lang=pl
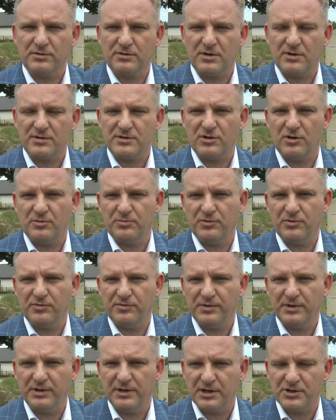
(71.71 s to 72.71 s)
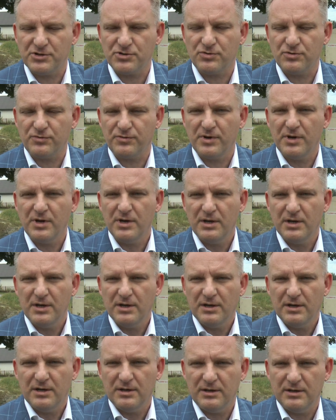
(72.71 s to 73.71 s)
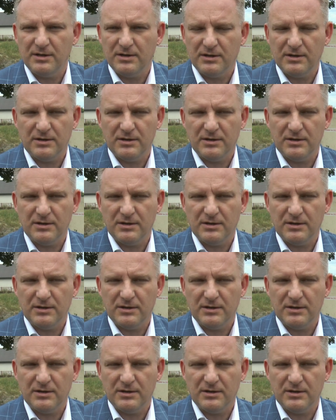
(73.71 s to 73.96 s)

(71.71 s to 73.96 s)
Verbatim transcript: roztopów i deszczów e,